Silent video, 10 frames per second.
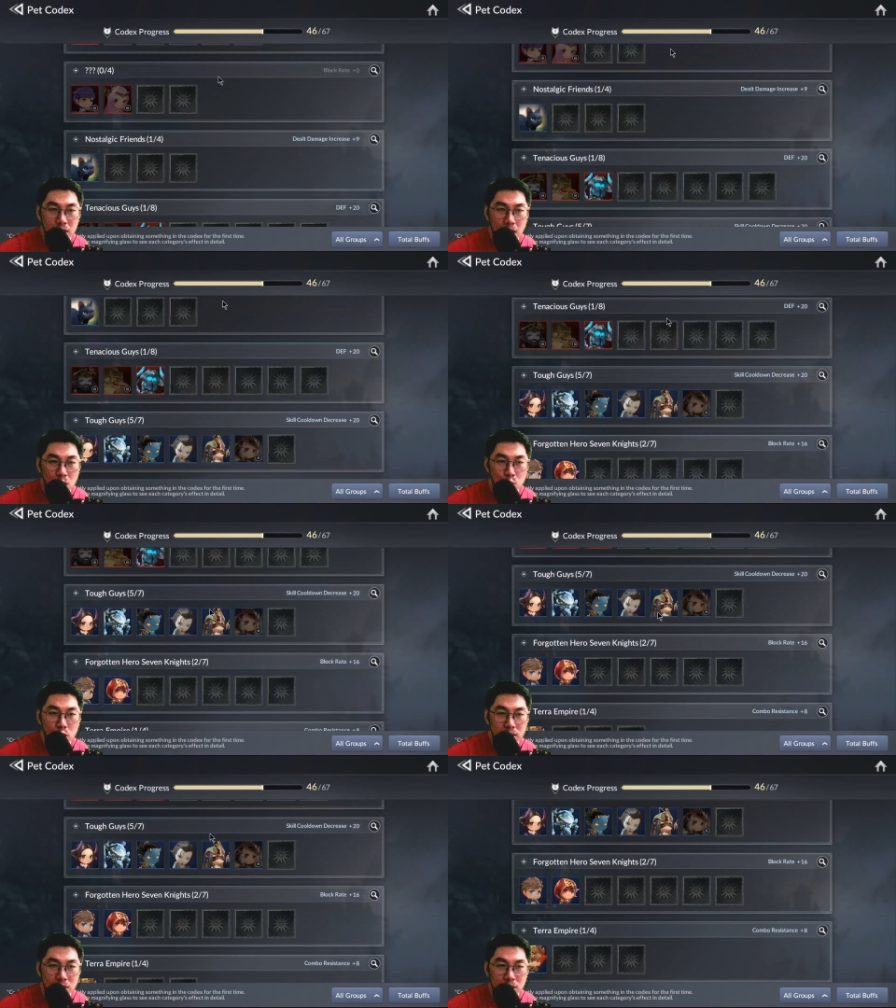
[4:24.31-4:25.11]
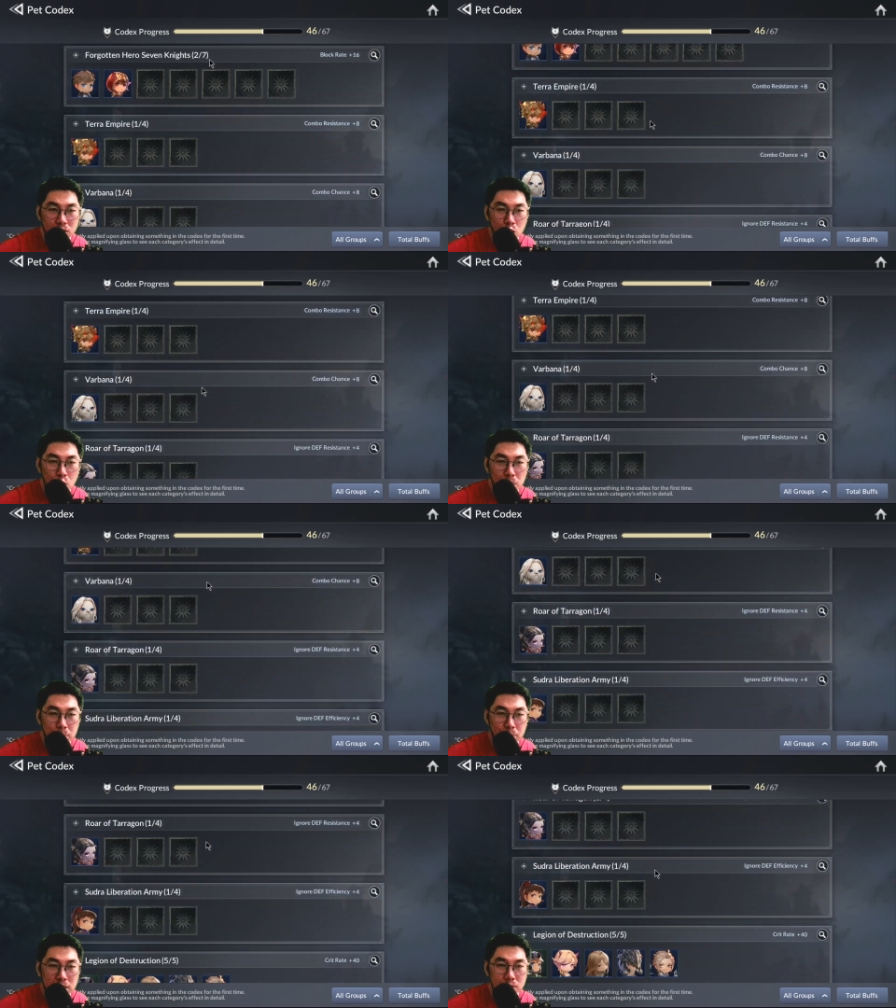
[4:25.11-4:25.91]
Kalau buat top
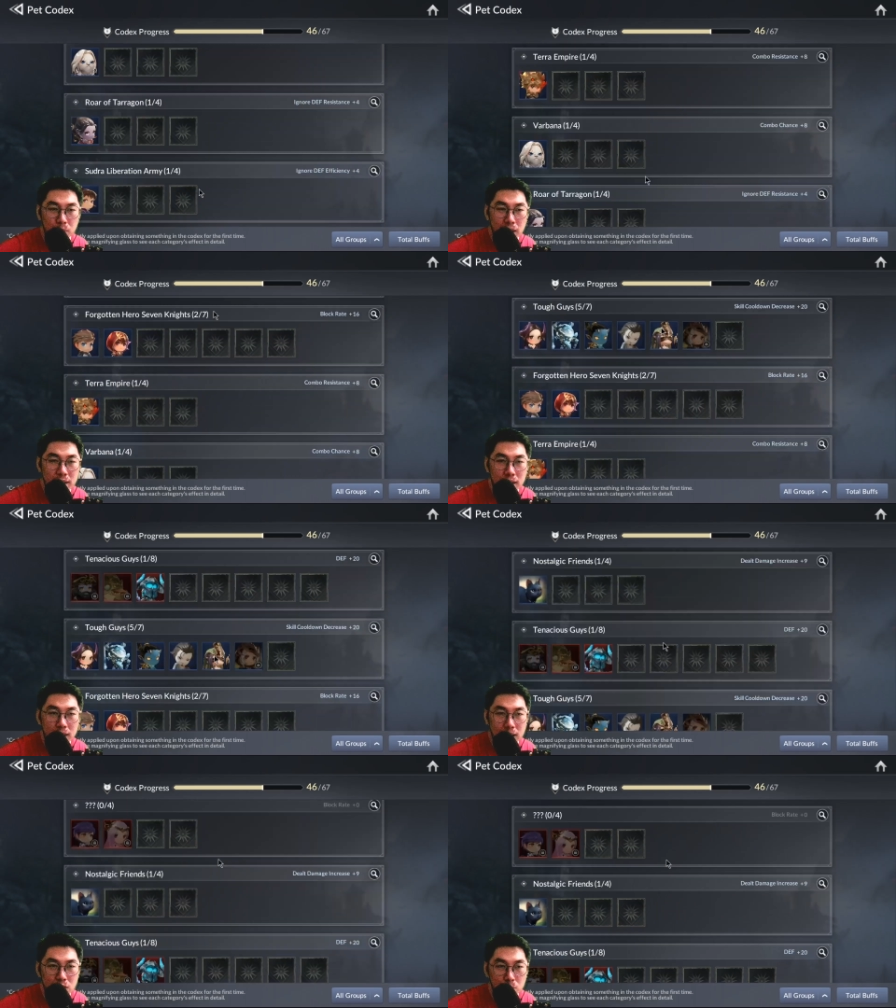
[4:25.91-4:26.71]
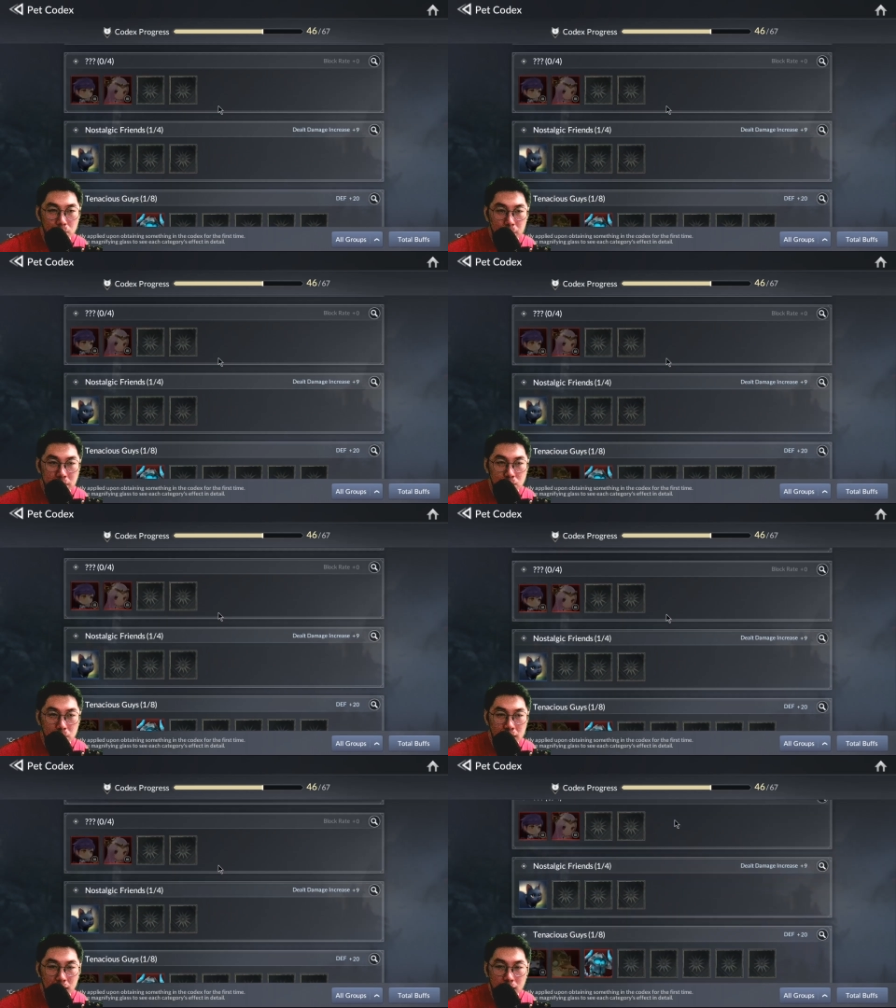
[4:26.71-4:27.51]
uppers player ya, top uppers
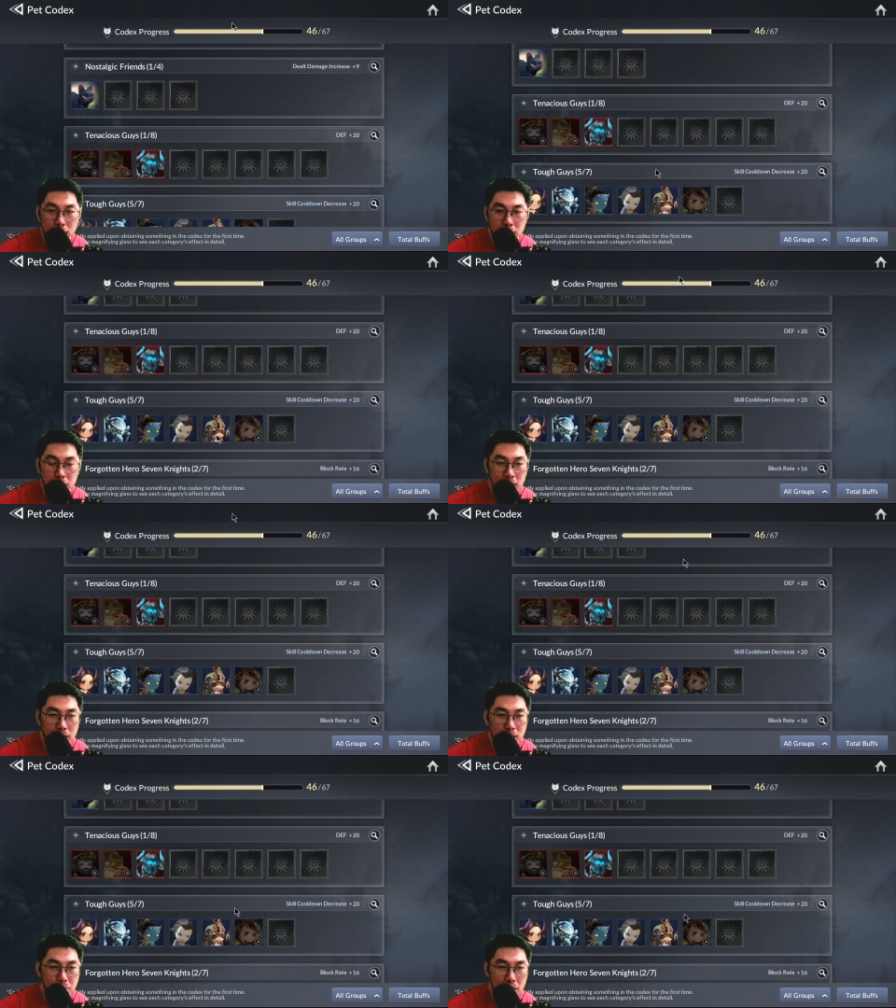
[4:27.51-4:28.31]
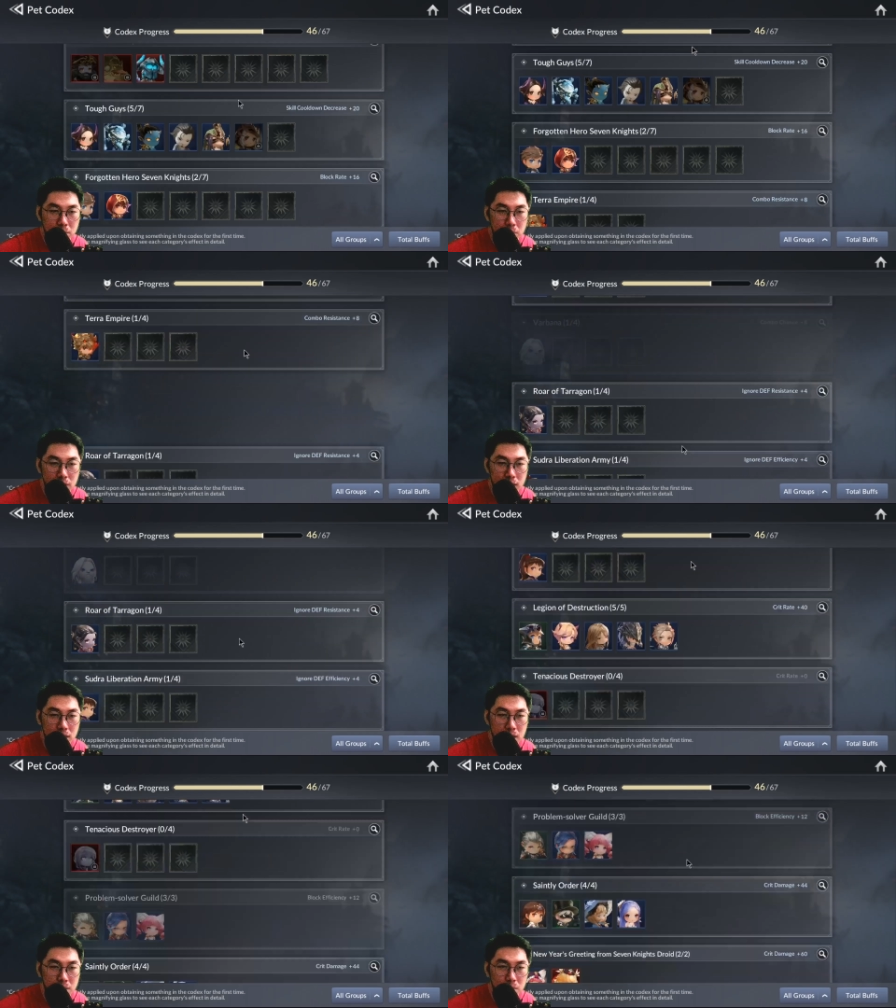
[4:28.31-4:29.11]
player dia mana nih? Paling bawah
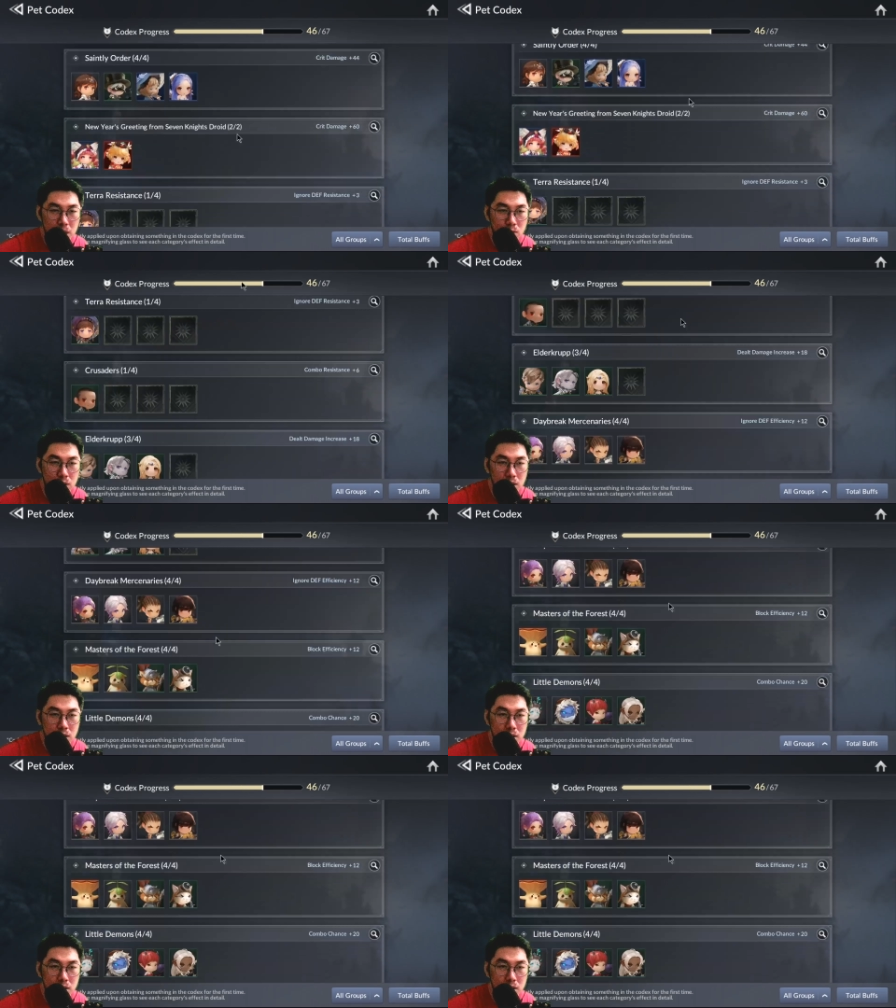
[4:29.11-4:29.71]
kali ya, baru kali.